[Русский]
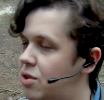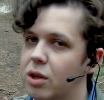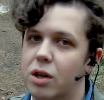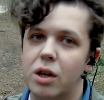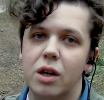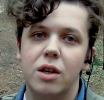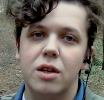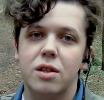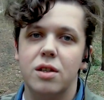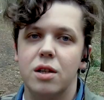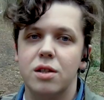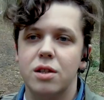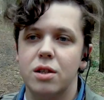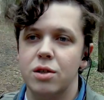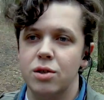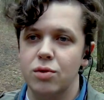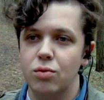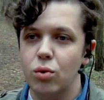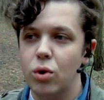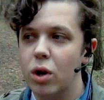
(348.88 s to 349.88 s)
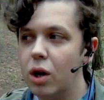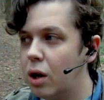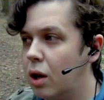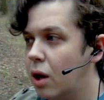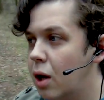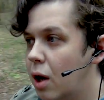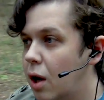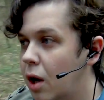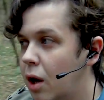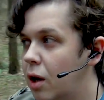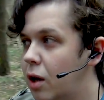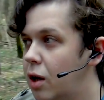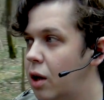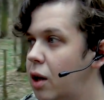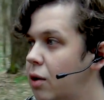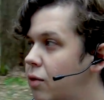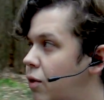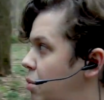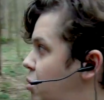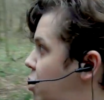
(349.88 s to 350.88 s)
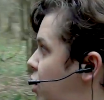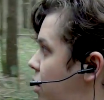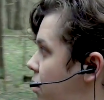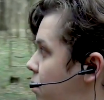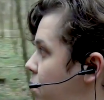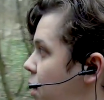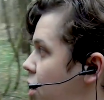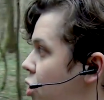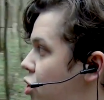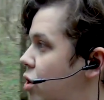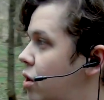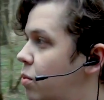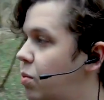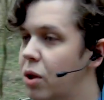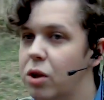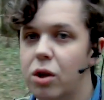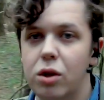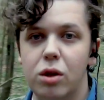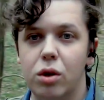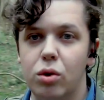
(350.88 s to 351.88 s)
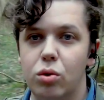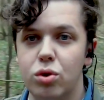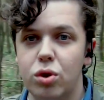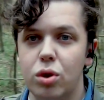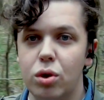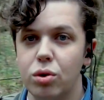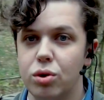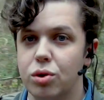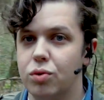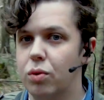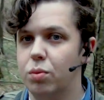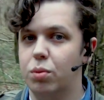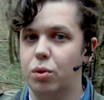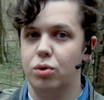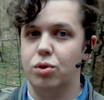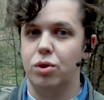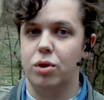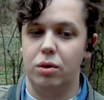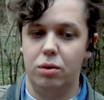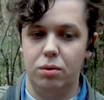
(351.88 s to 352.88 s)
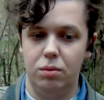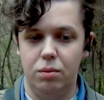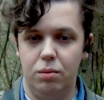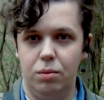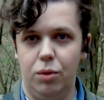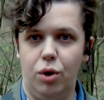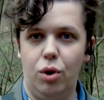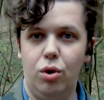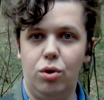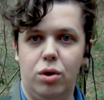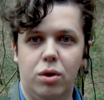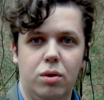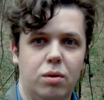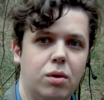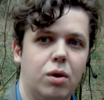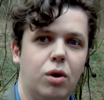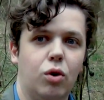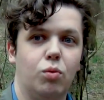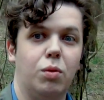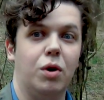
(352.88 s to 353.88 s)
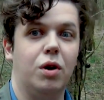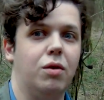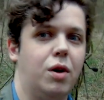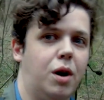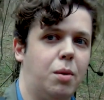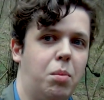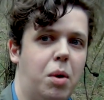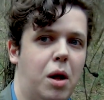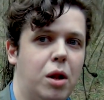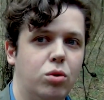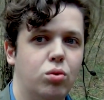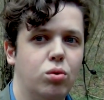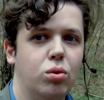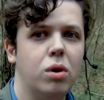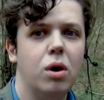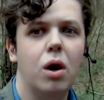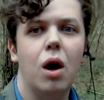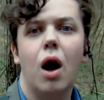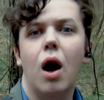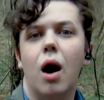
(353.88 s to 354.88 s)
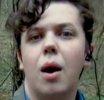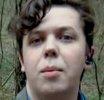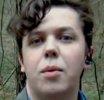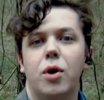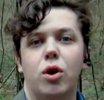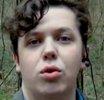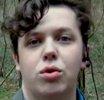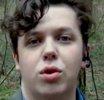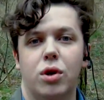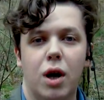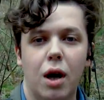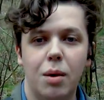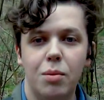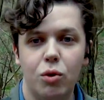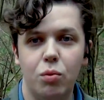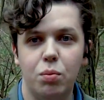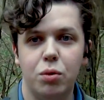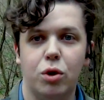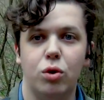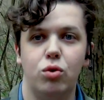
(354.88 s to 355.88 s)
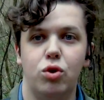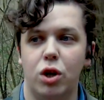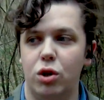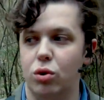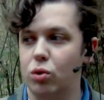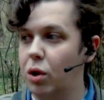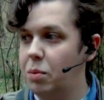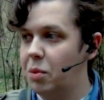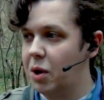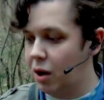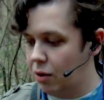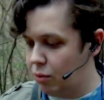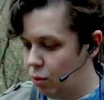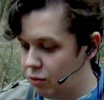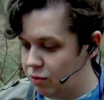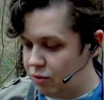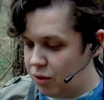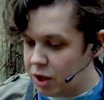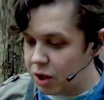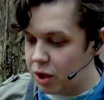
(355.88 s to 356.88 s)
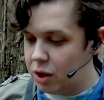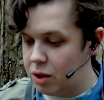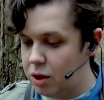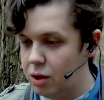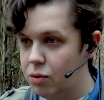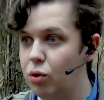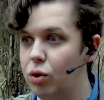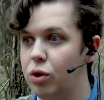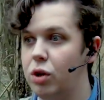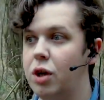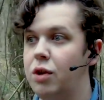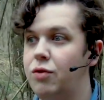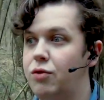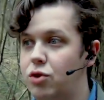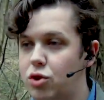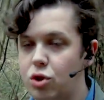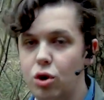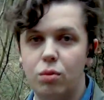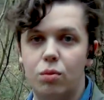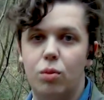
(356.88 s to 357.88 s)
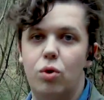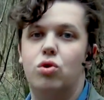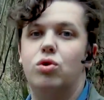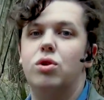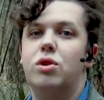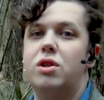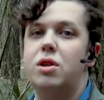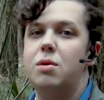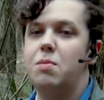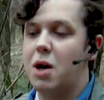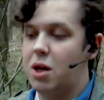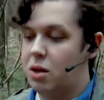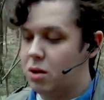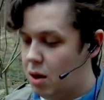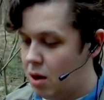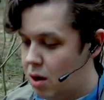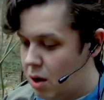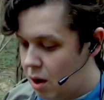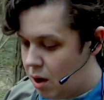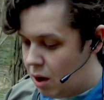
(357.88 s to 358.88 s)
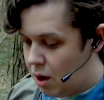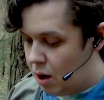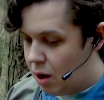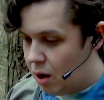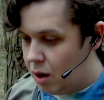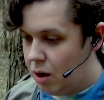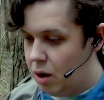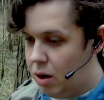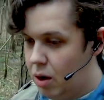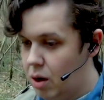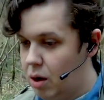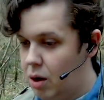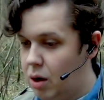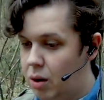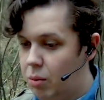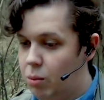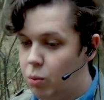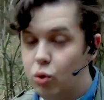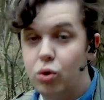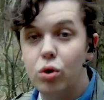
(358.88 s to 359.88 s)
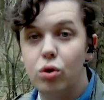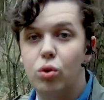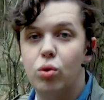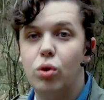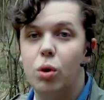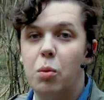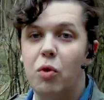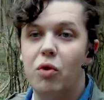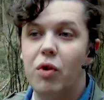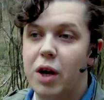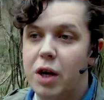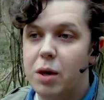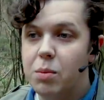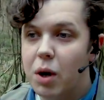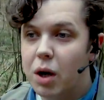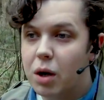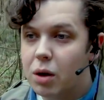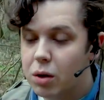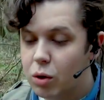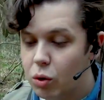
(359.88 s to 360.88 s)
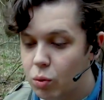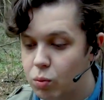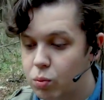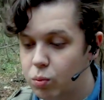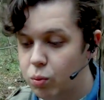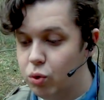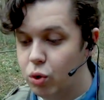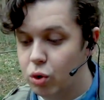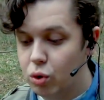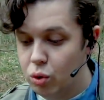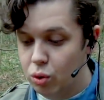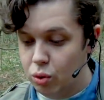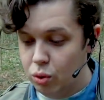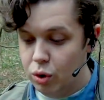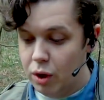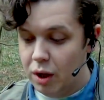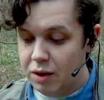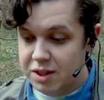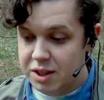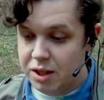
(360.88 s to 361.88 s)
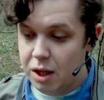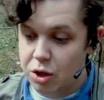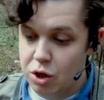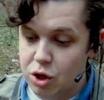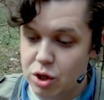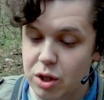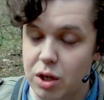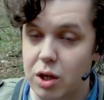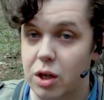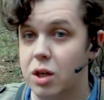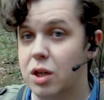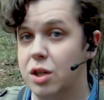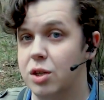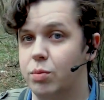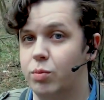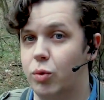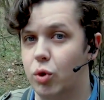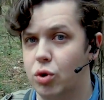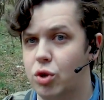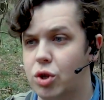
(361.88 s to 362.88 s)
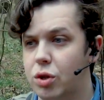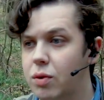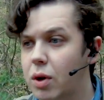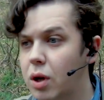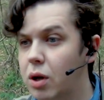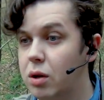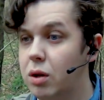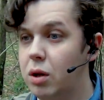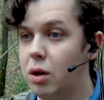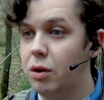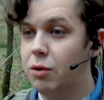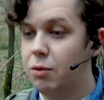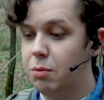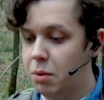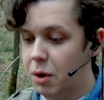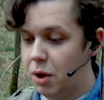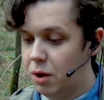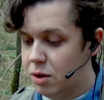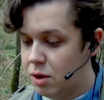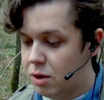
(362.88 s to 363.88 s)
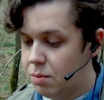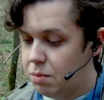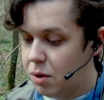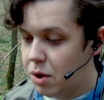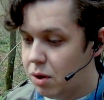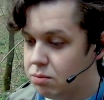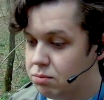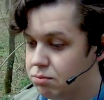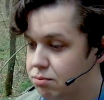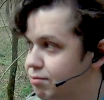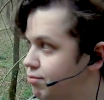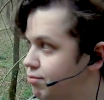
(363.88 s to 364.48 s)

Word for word: синхронизация звука и вообще меньше дополнительных устройств. Вы просто берете, грубо говоря, палку, берете камеру, подключаете туда микрофон, вешаете его и все, можно снимать. А, будет удобоваримо, будет достаточно разборчиво и, в принципе,